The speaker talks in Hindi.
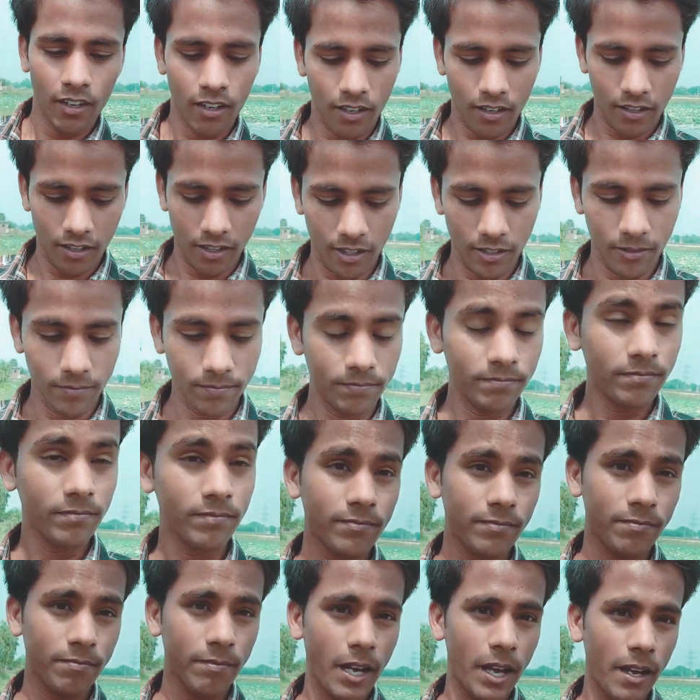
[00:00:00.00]
और
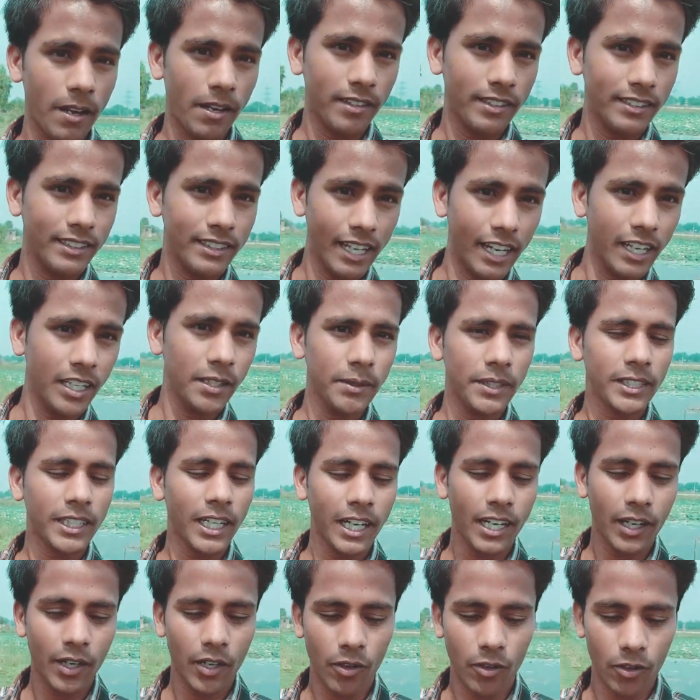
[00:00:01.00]
मैं दिल्ली में
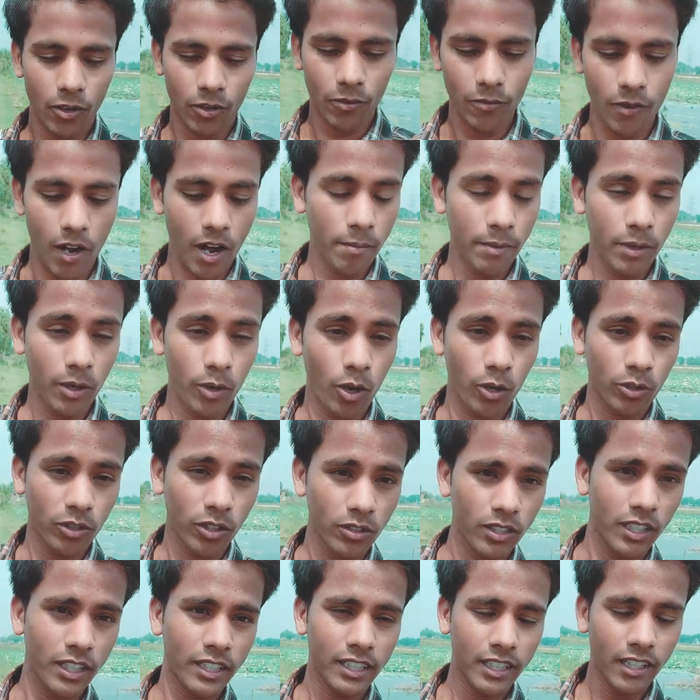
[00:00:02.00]
था और वहाँ पर
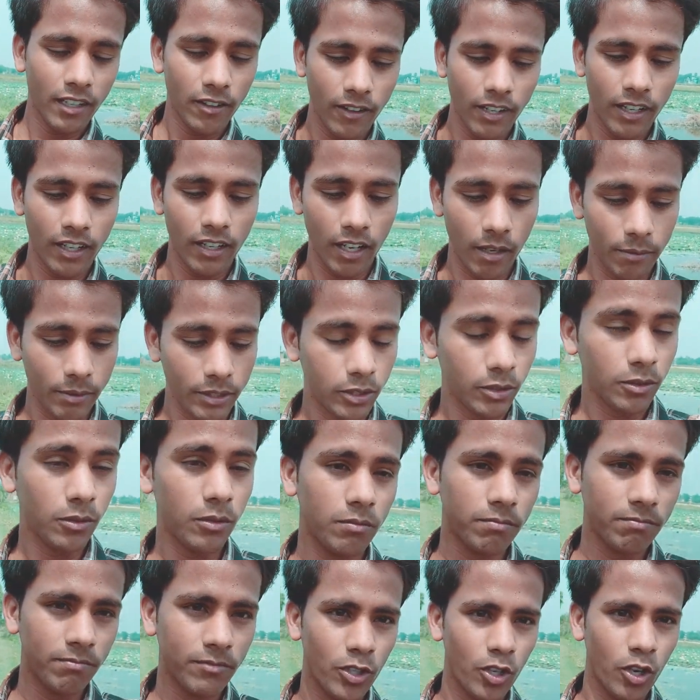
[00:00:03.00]
लॉकडाउन लग गया वेल अभी तो
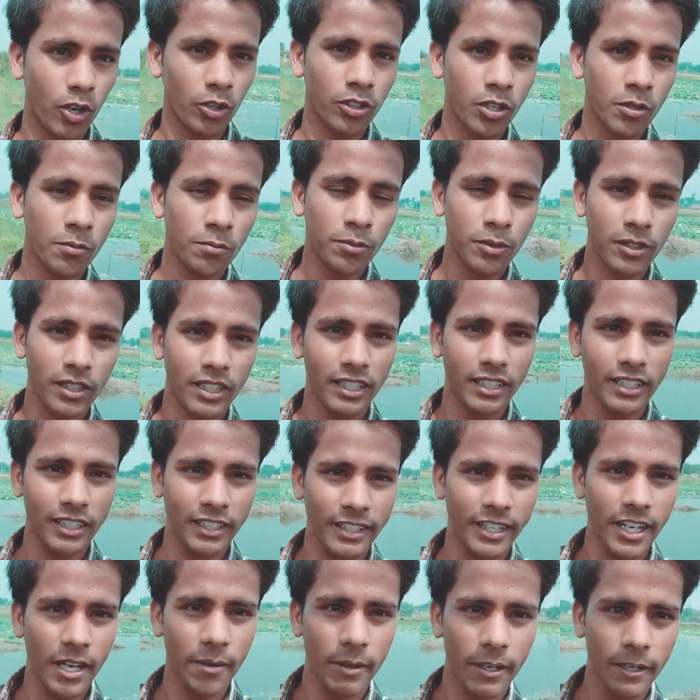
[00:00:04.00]
लॉकडाउन पूरे
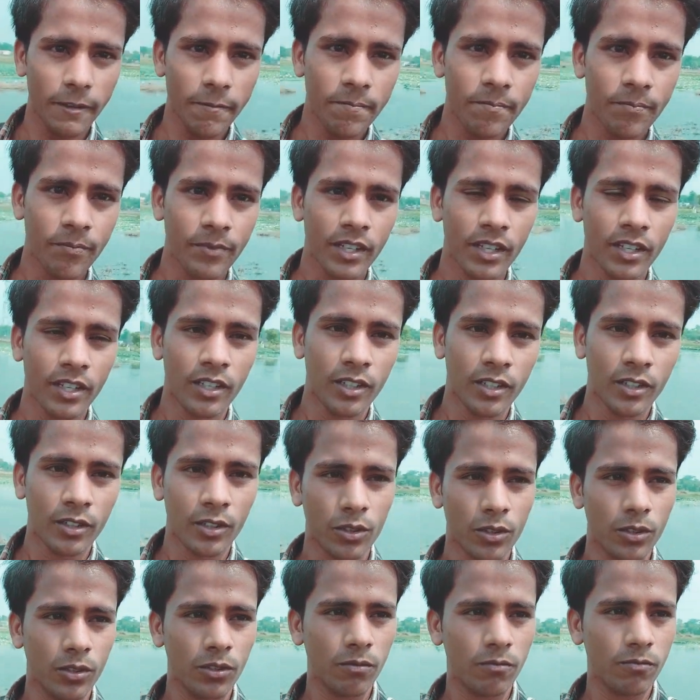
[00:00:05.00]
इंडिया में है
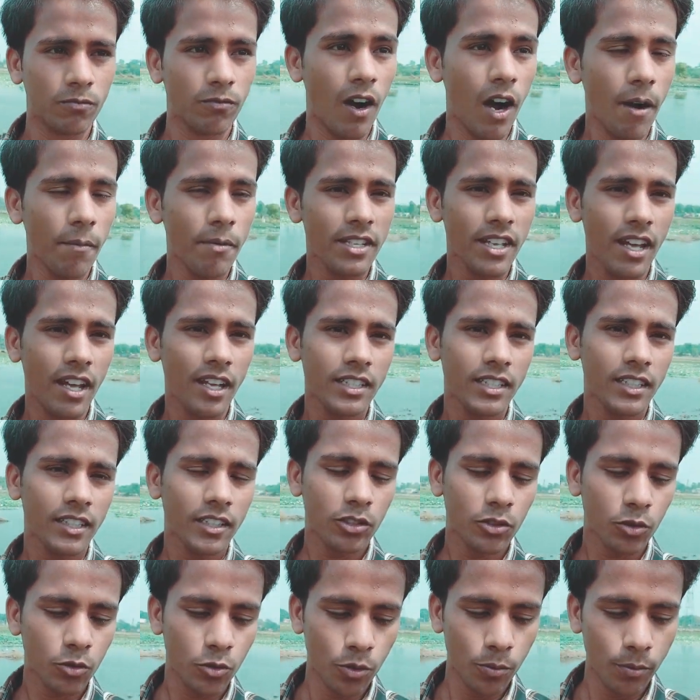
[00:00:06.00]
तो वहाँ पे ज़्यादा जगह
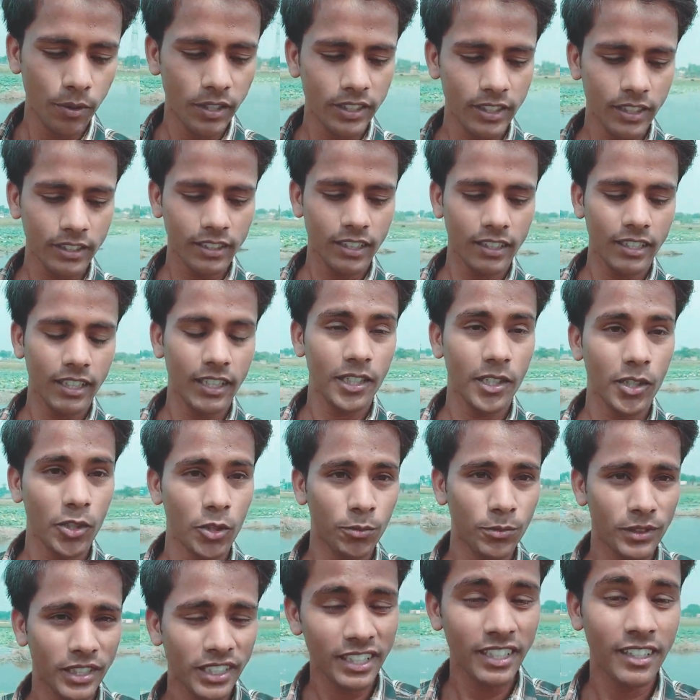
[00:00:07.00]
तो घूम नहीं सकते थे
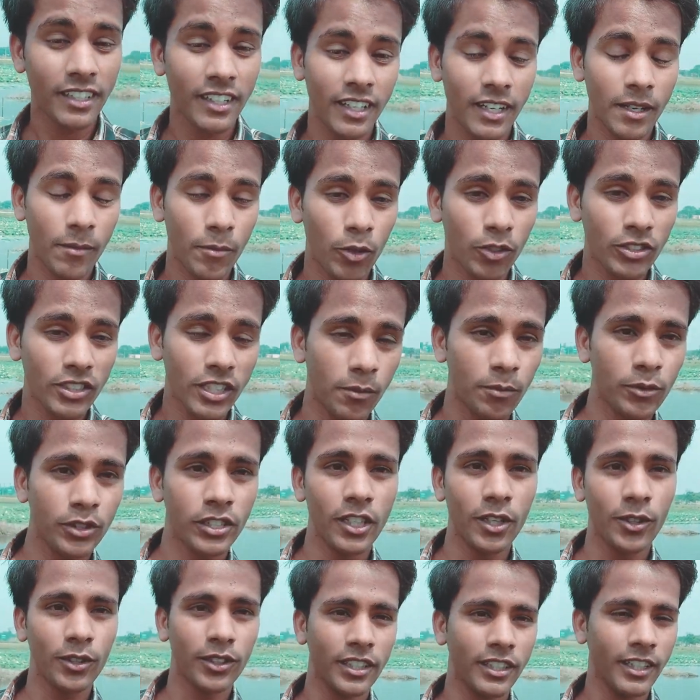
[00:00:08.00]
रूम से ही निकलना बहुत ज़्यादा
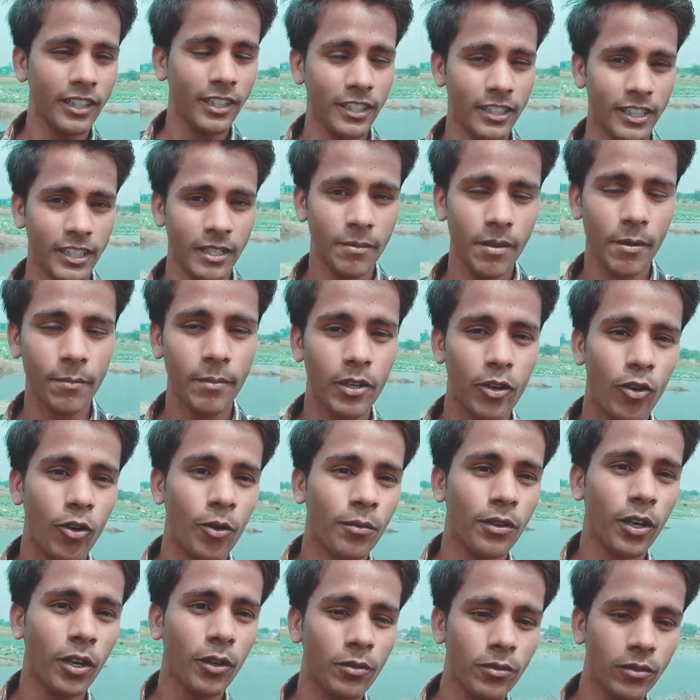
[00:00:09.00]
मुश्किल होता था इसलिए मैं अपने
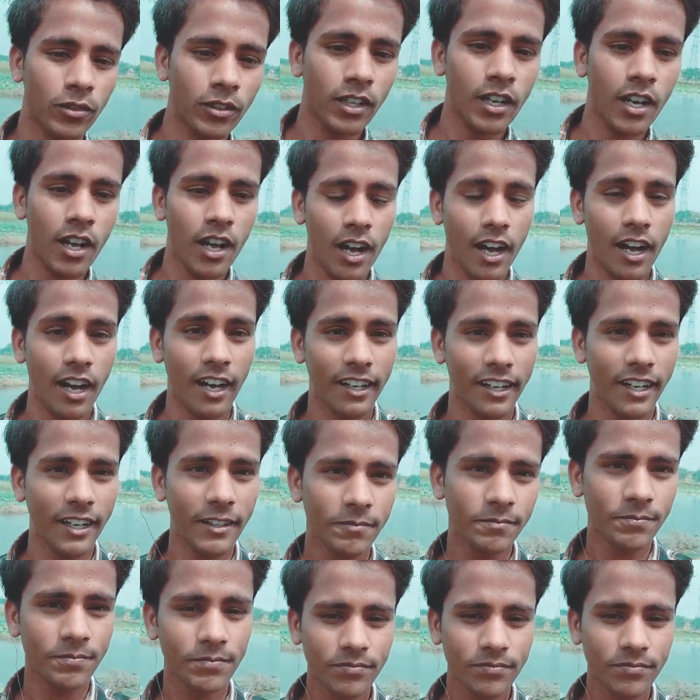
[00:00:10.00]
होम टाउन आ गया